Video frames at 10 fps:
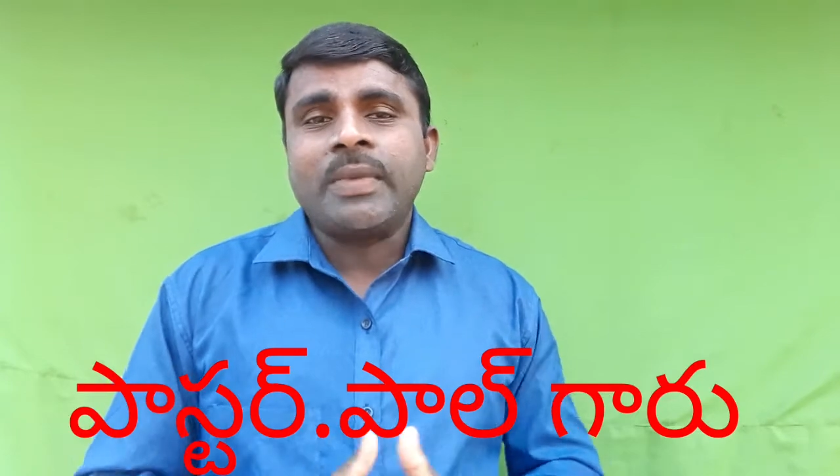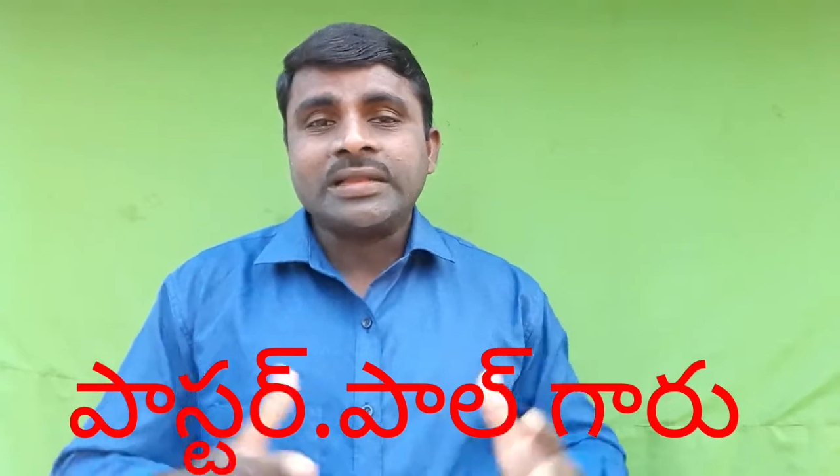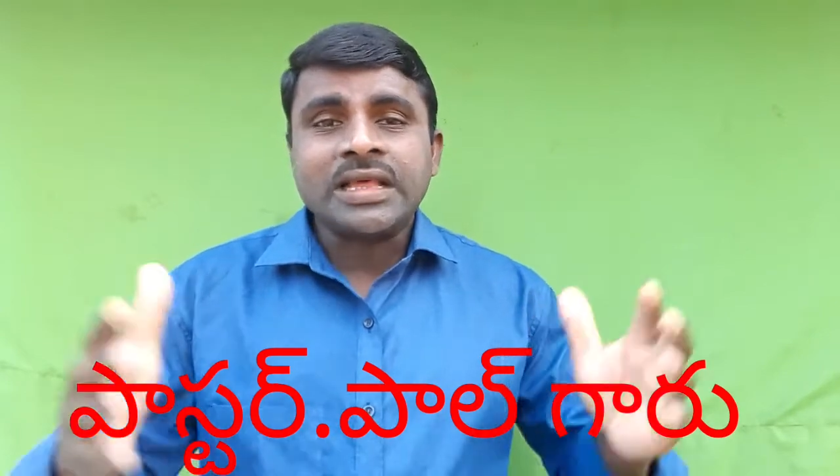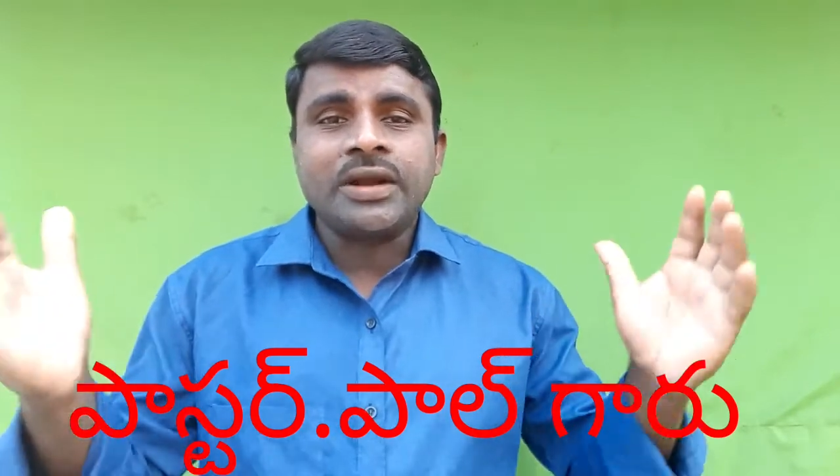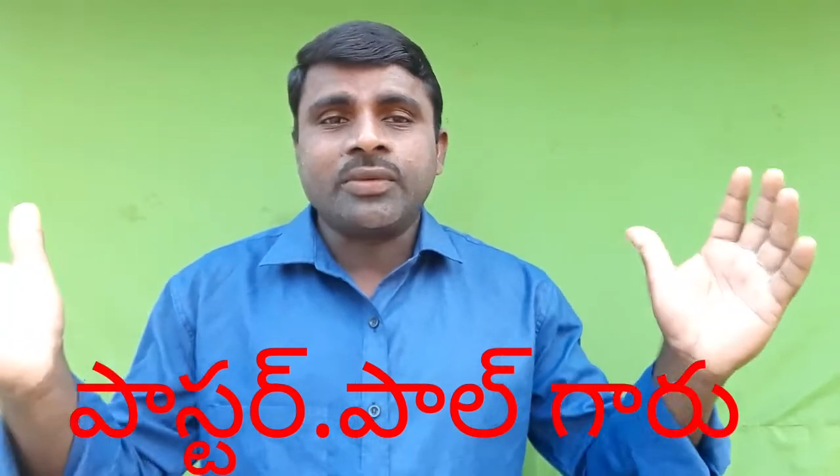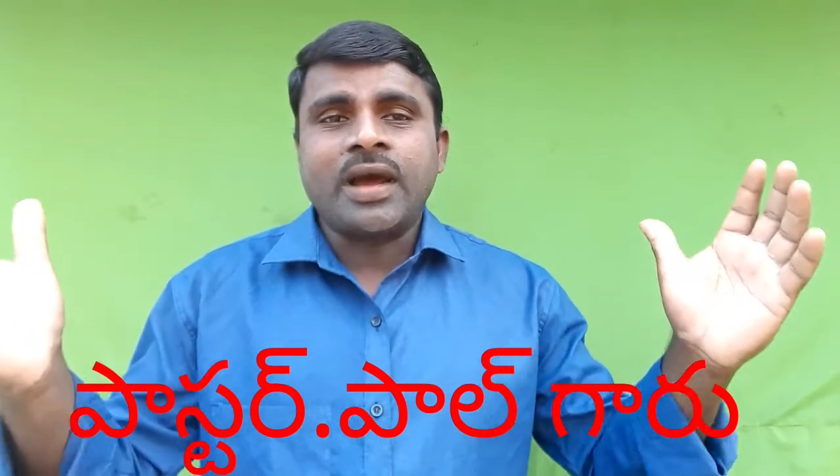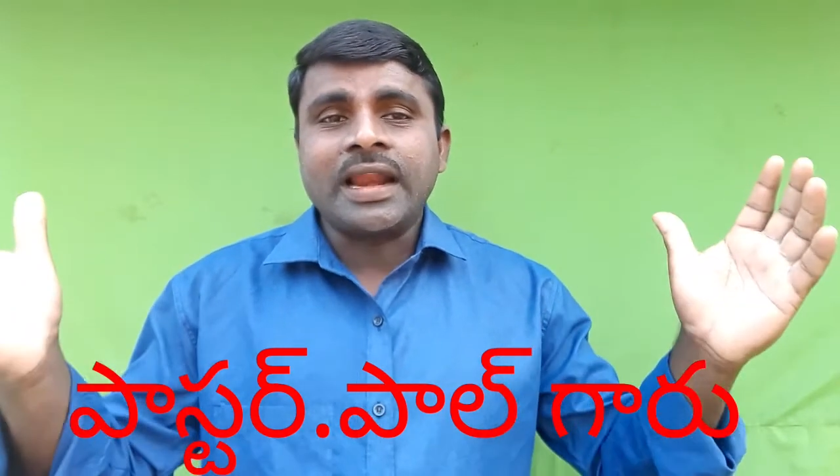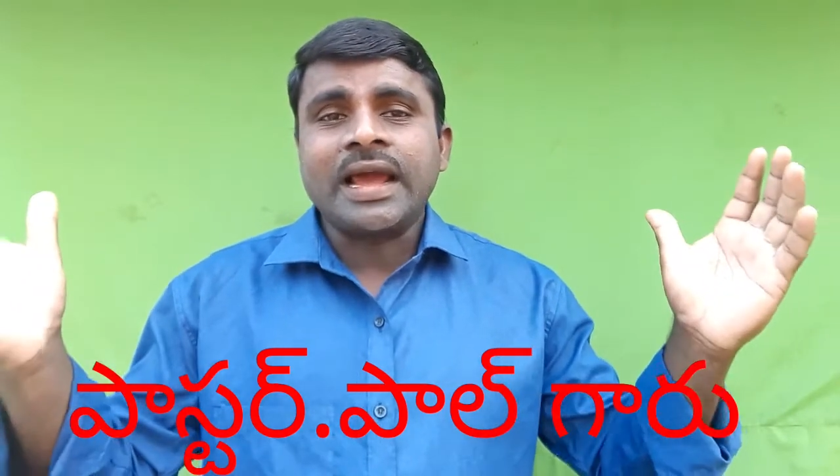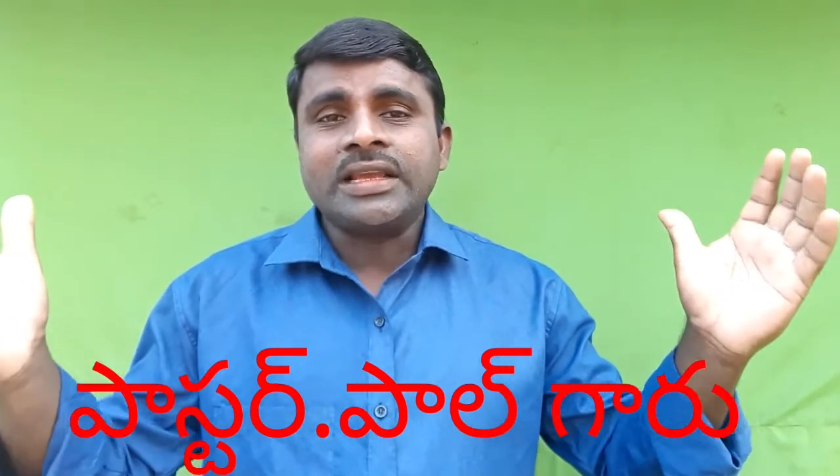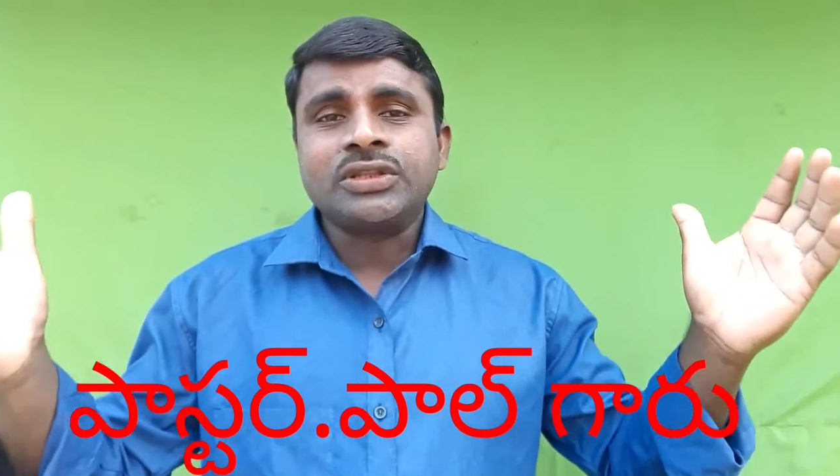మందలను
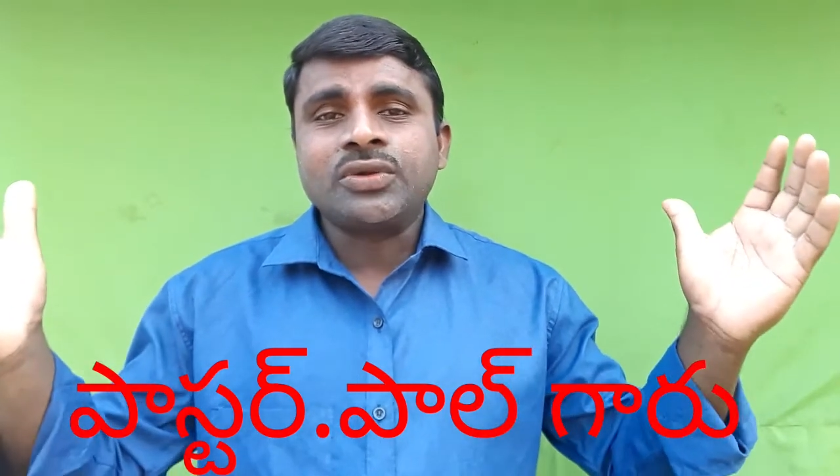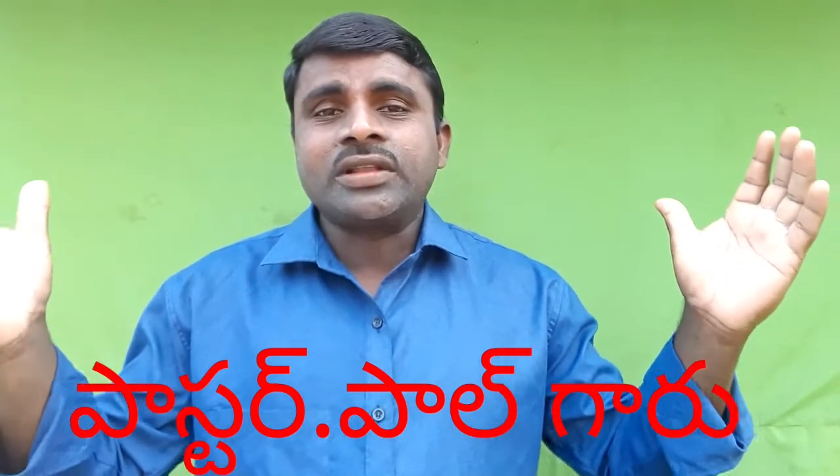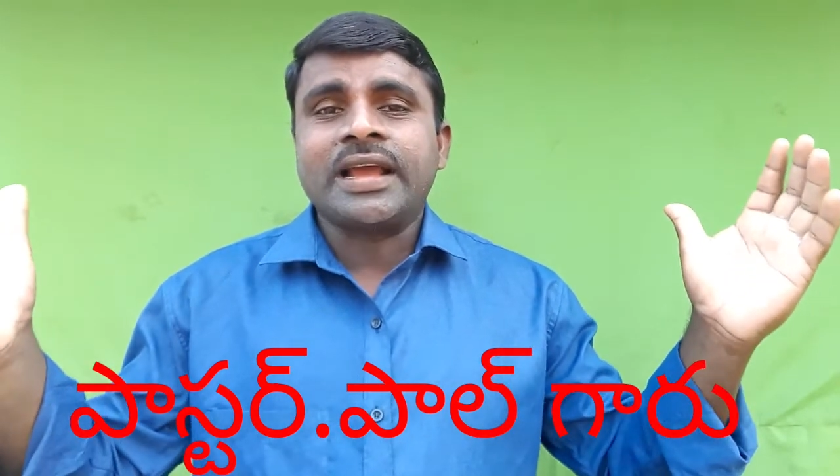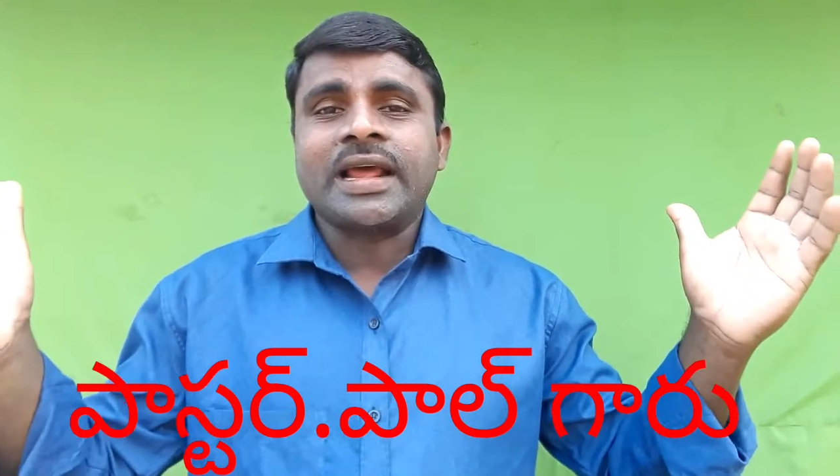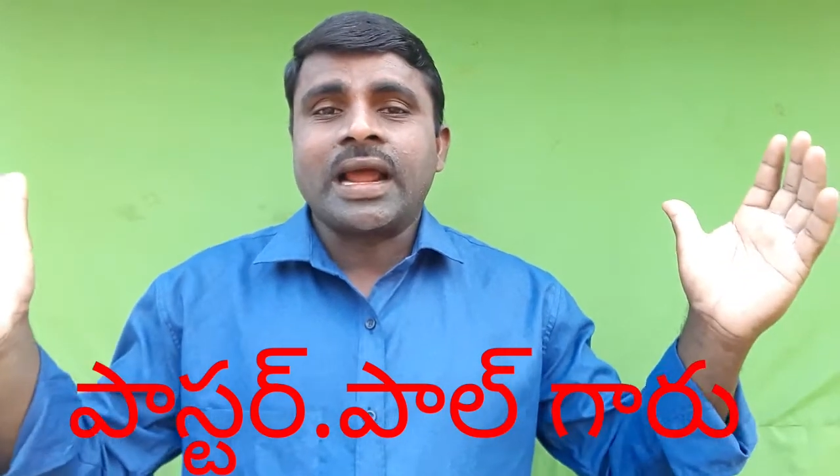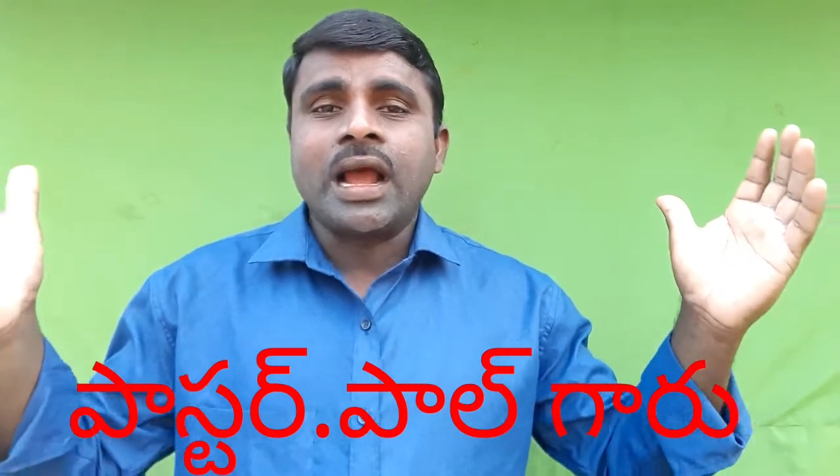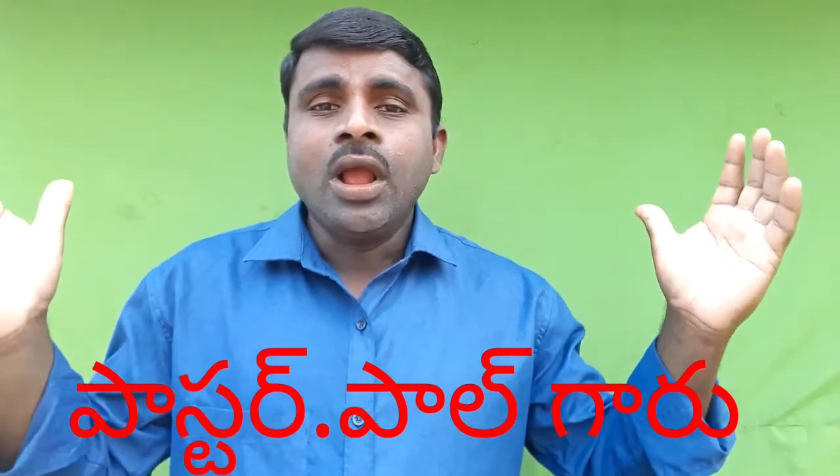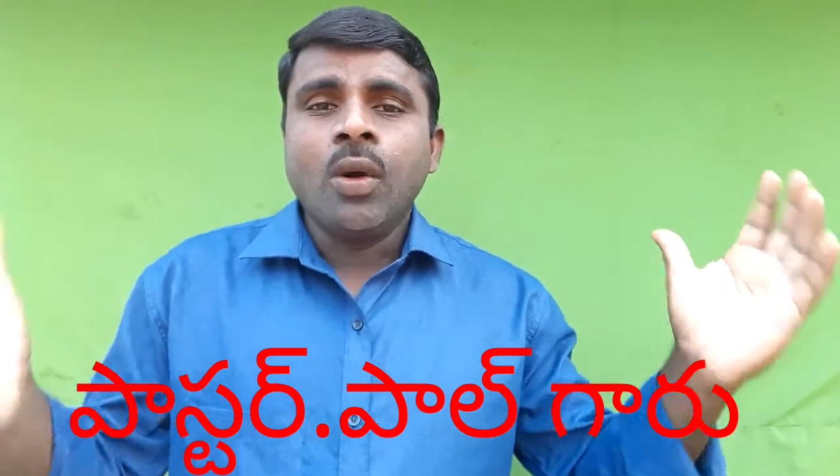అనగా ఇత్రో దగ్గర